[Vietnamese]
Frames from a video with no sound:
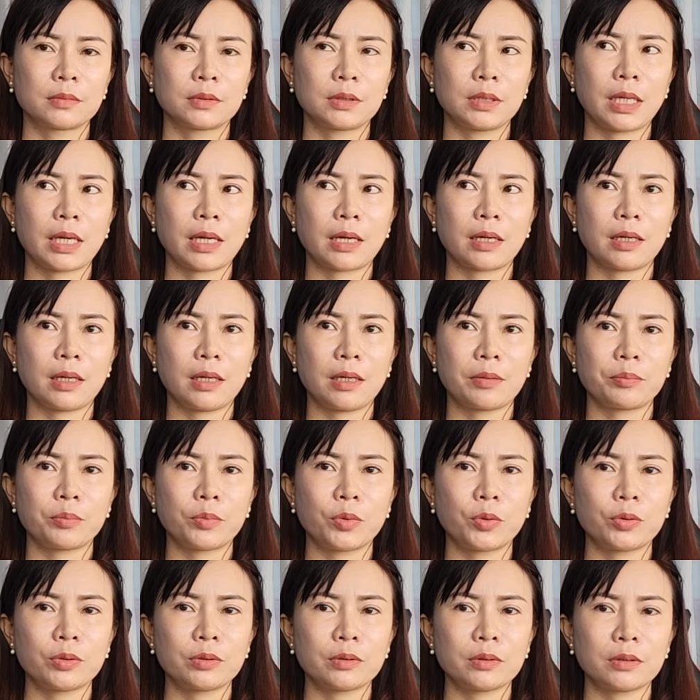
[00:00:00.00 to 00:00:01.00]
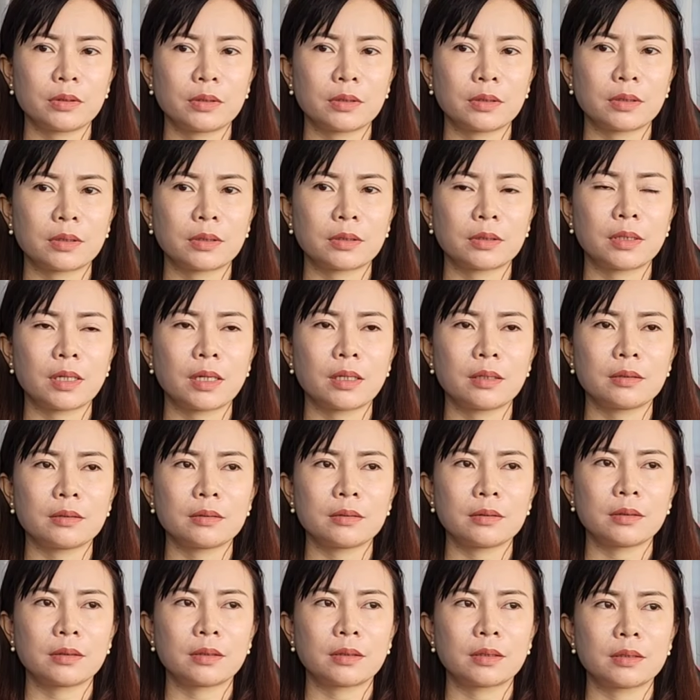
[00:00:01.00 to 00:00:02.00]
dạ em muốn à,
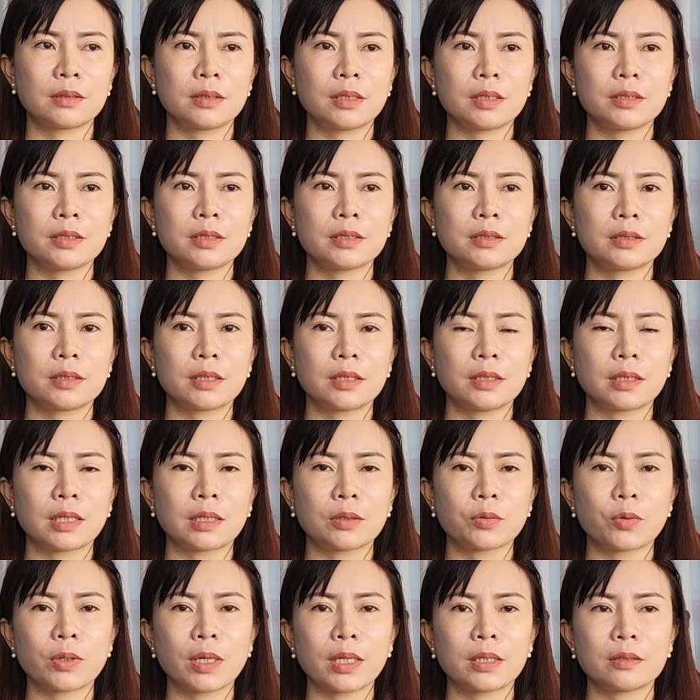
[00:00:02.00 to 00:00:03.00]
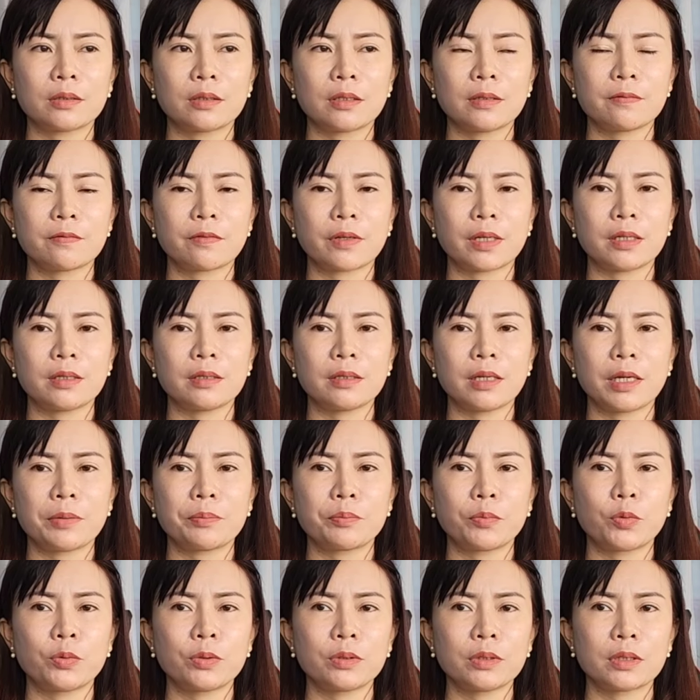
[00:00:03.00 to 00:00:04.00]
đến với chương trình của anh tướng tỷ
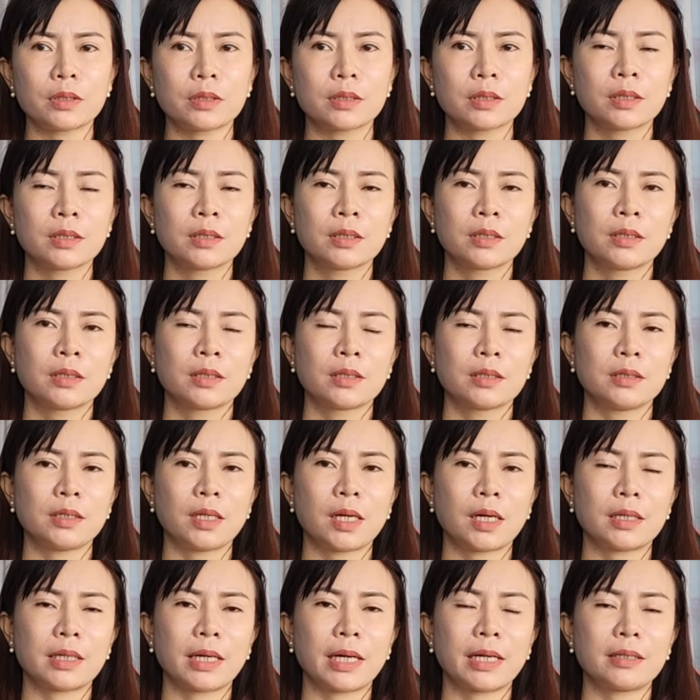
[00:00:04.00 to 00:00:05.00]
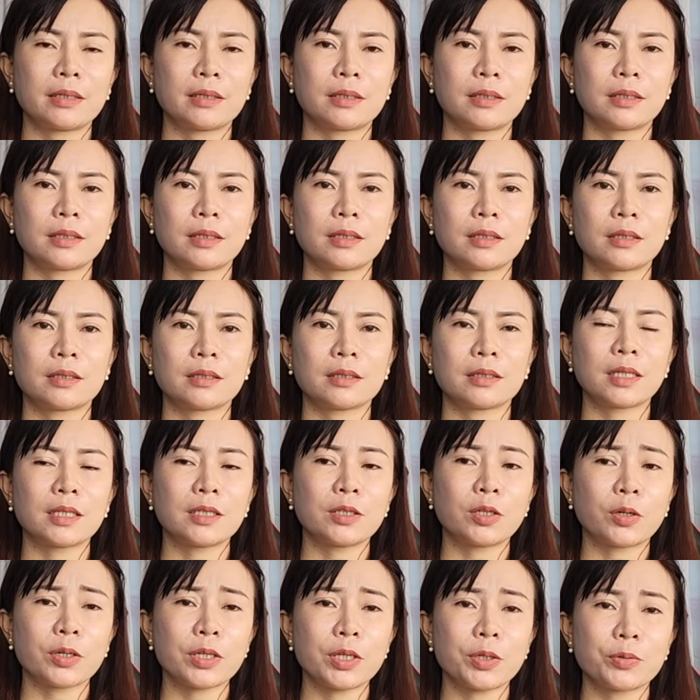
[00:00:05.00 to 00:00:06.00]
em muốn nhờ anh
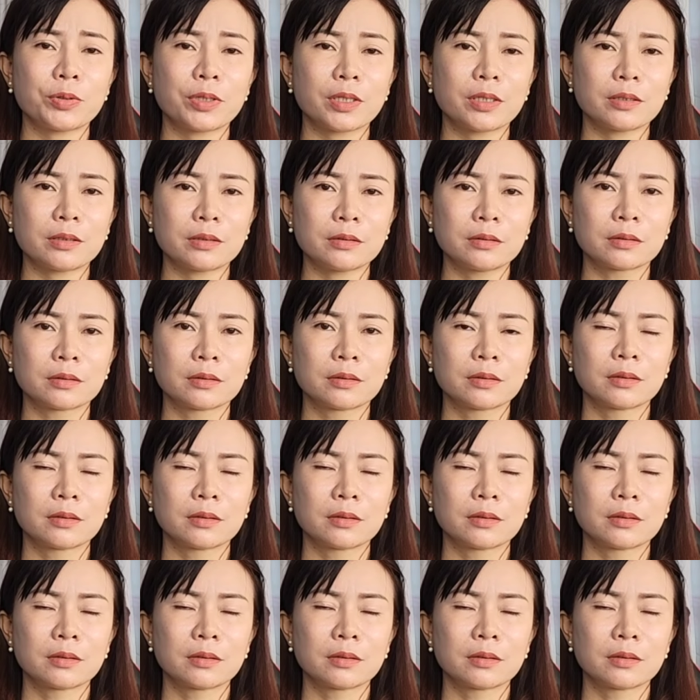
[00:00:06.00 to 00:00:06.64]
kết nối yêu thương